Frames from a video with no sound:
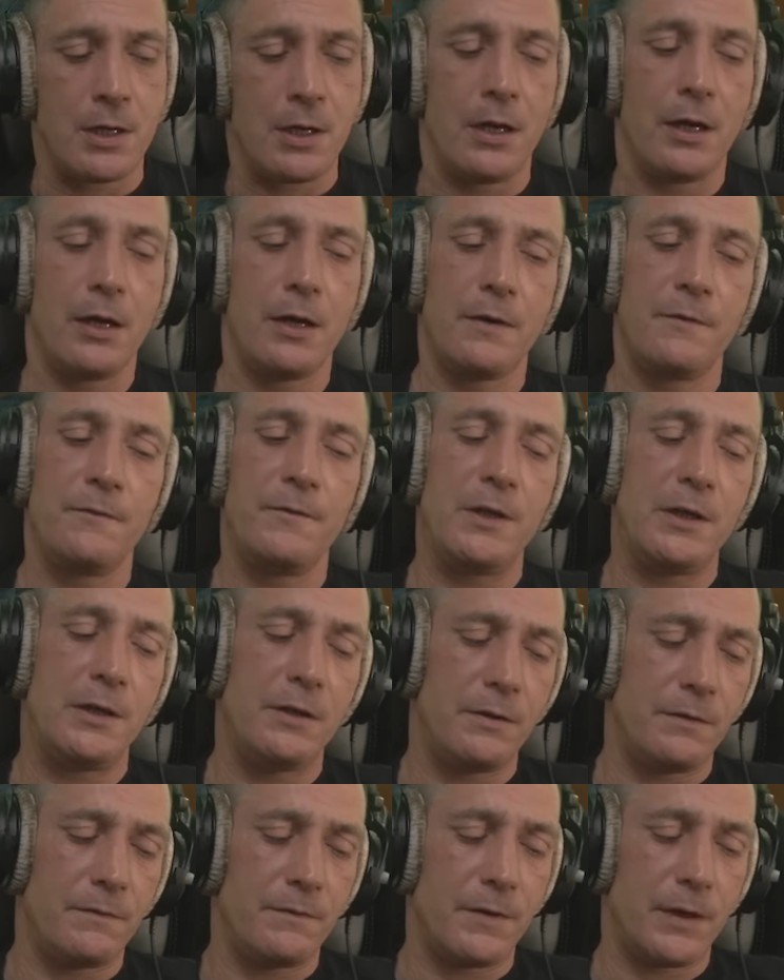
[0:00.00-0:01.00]

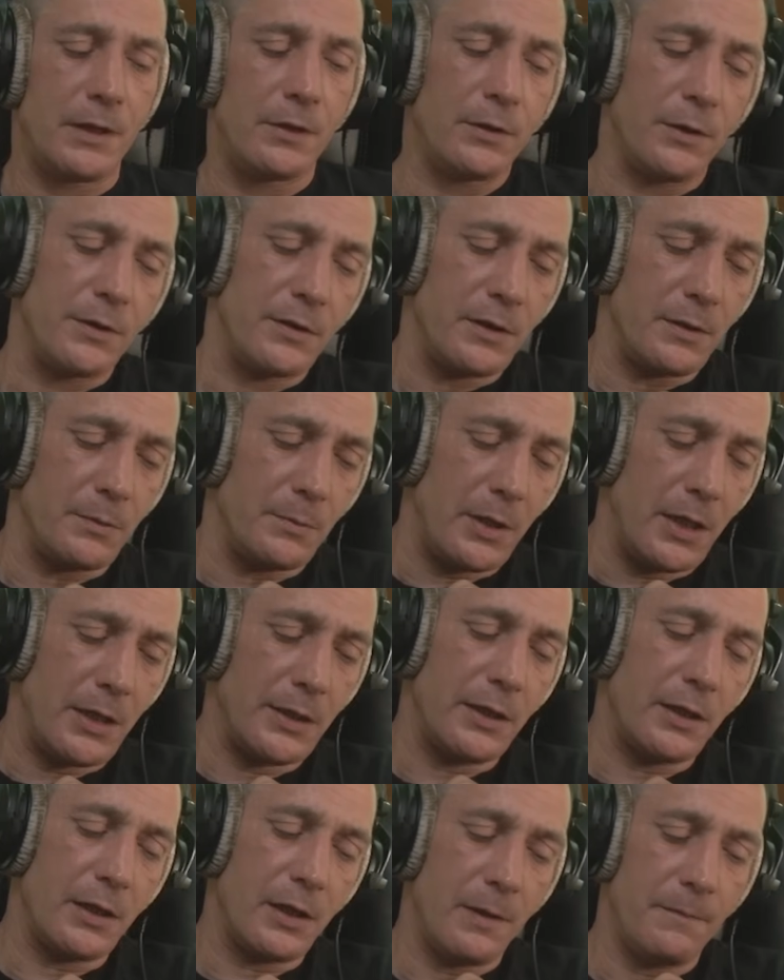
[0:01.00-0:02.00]
Irgendwie war trotzdem
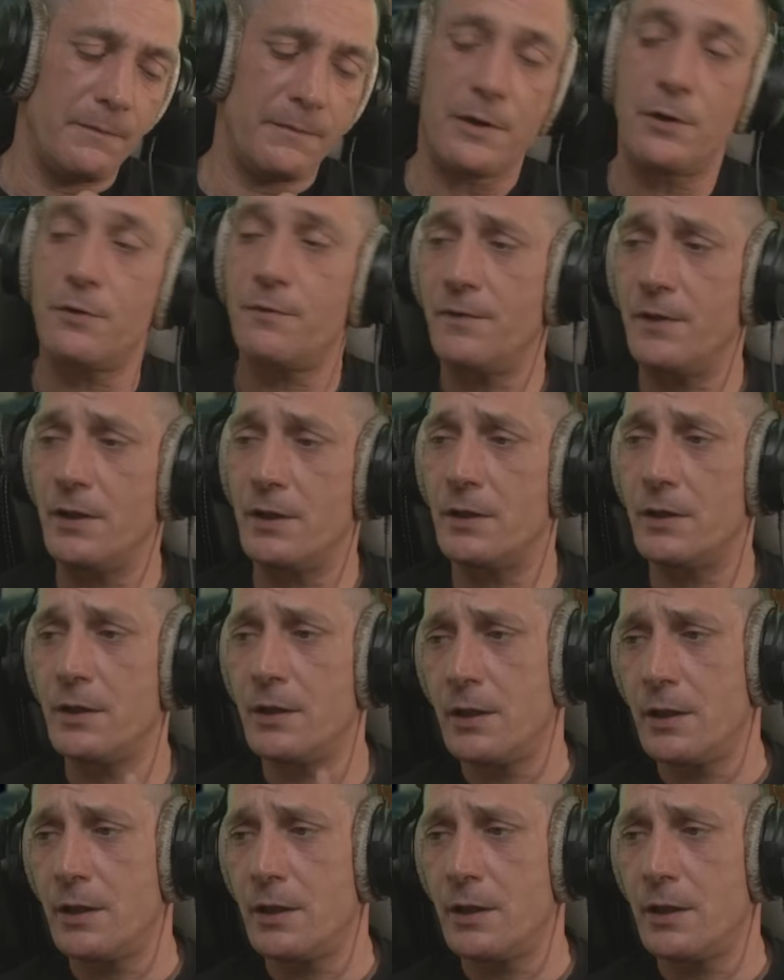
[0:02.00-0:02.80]
harter Kampf auch wieder.